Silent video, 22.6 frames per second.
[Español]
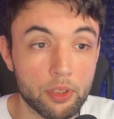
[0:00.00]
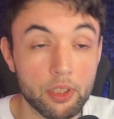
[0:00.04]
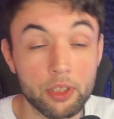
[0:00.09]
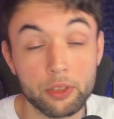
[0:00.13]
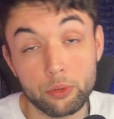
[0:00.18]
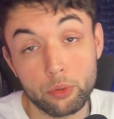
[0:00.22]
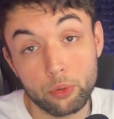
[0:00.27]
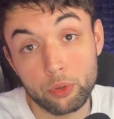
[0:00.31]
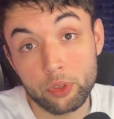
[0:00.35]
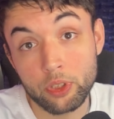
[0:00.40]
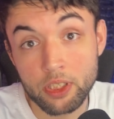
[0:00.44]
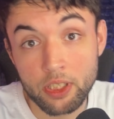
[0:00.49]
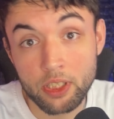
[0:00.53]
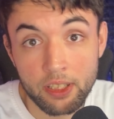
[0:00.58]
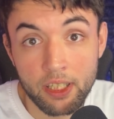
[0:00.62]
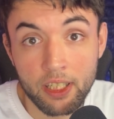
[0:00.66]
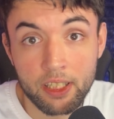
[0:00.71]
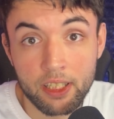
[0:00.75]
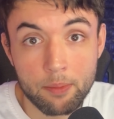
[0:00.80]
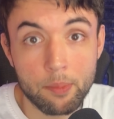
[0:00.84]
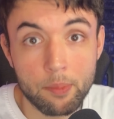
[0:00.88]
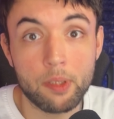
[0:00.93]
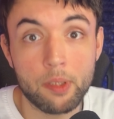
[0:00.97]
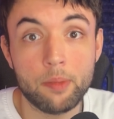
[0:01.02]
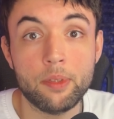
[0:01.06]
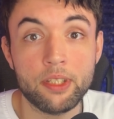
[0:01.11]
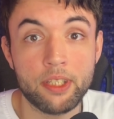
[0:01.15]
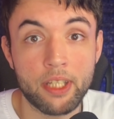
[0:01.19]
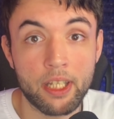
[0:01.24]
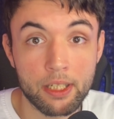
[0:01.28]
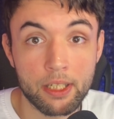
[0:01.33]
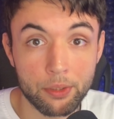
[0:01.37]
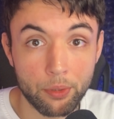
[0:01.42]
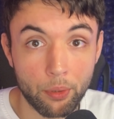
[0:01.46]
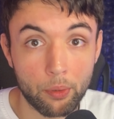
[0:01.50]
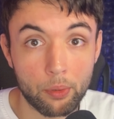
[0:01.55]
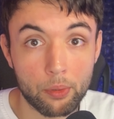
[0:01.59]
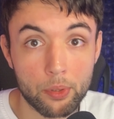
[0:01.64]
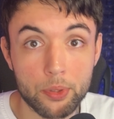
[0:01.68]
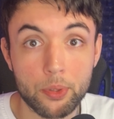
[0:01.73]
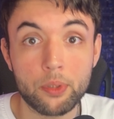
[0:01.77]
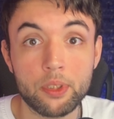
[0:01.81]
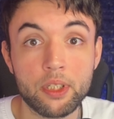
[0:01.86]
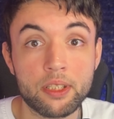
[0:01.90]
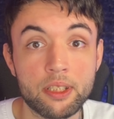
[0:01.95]
Esto no se tendría que implementar en todos los
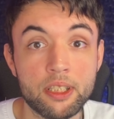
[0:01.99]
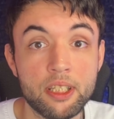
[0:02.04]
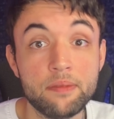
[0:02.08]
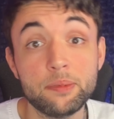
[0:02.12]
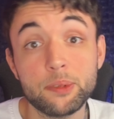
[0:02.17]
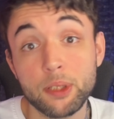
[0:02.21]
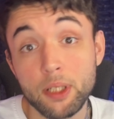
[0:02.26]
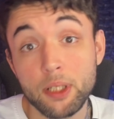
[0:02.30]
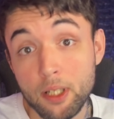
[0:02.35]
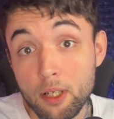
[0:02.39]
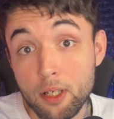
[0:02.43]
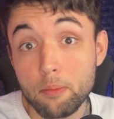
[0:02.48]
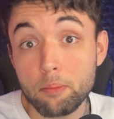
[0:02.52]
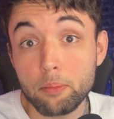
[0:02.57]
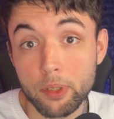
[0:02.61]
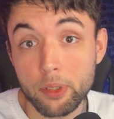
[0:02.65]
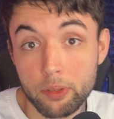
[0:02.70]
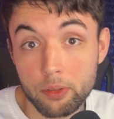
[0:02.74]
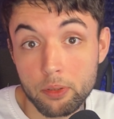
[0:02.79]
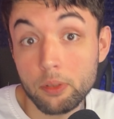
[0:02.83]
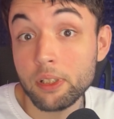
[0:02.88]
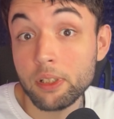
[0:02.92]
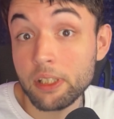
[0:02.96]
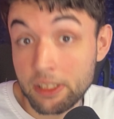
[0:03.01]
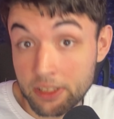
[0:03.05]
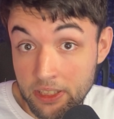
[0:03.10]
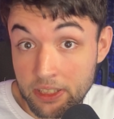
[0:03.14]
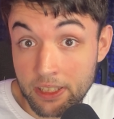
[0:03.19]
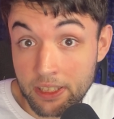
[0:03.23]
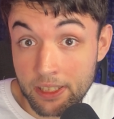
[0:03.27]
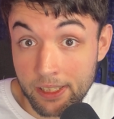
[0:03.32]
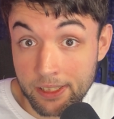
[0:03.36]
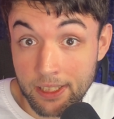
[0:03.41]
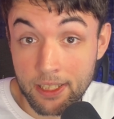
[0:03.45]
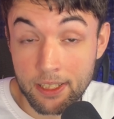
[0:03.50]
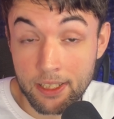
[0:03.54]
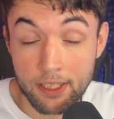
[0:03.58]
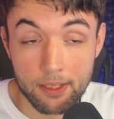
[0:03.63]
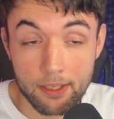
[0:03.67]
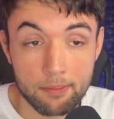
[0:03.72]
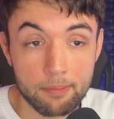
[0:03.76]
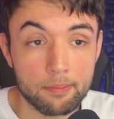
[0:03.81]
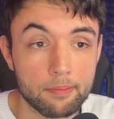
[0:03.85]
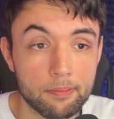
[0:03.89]
colectivos, pero es interesante.